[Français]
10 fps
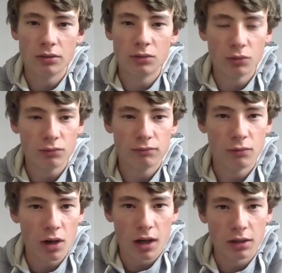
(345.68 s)
donc
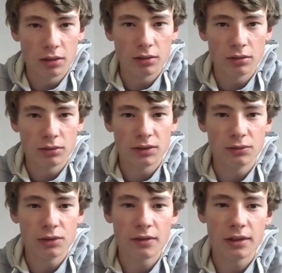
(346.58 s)
voilà,
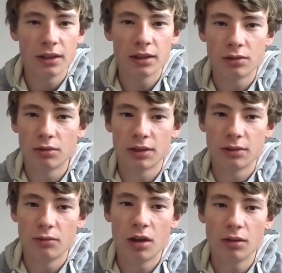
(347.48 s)
si vous avez des questions à ce
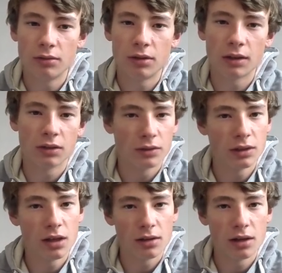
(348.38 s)
niveau-là,
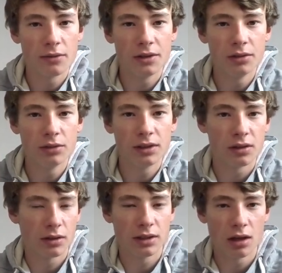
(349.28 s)
attendez la, vidéo qui
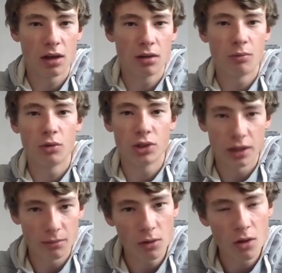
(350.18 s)
sortira
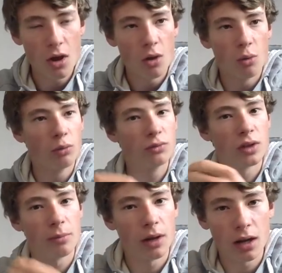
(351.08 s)
prochainement. On vous
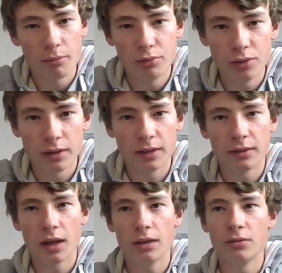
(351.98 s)
en parlera plus en
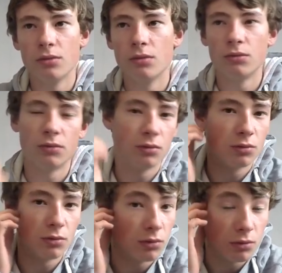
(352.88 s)
détail,
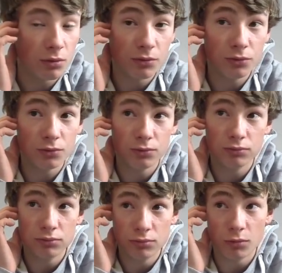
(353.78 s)
on vous
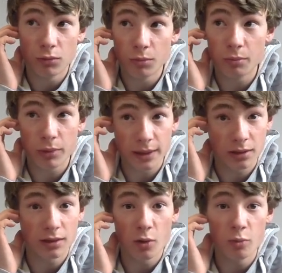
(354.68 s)
on
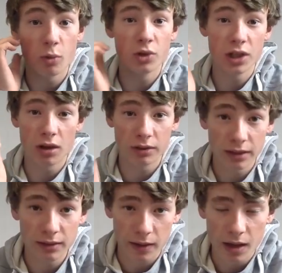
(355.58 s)
présentera le projet en
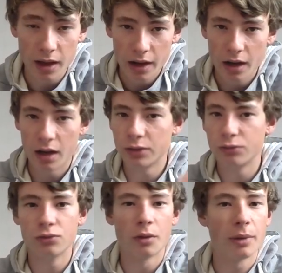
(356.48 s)
détail. Là,
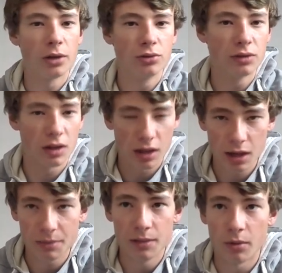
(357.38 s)
je vous en parle juste
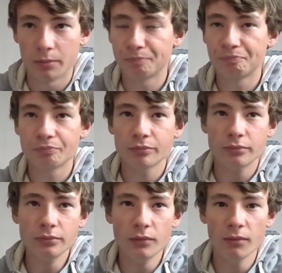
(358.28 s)
rapidement.
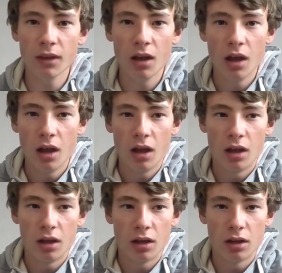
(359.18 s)

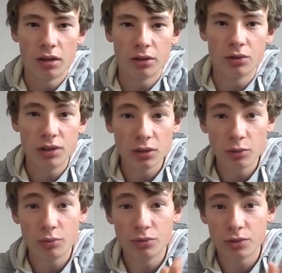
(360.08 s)
Euh, que dire
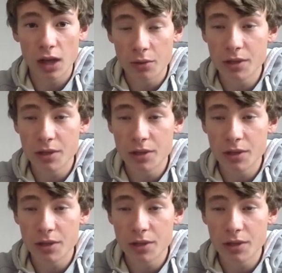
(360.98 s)
de plus Ah